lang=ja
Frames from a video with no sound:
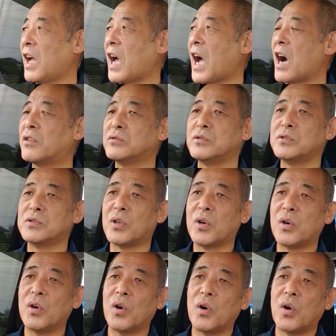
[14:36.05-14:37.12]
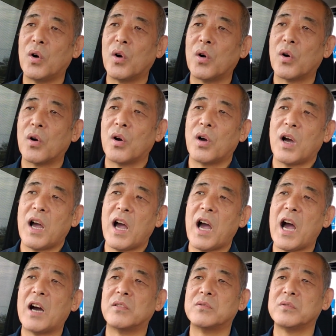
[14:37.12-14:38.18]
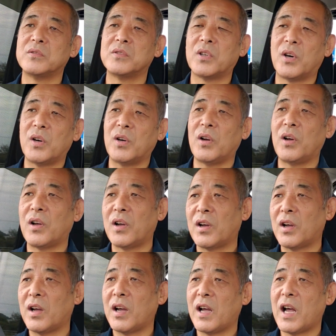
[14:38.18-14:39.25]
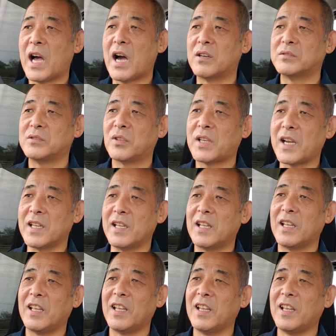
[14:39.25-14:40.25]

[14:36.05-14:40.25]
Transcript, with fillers: あうんの、あうんの、あうんの何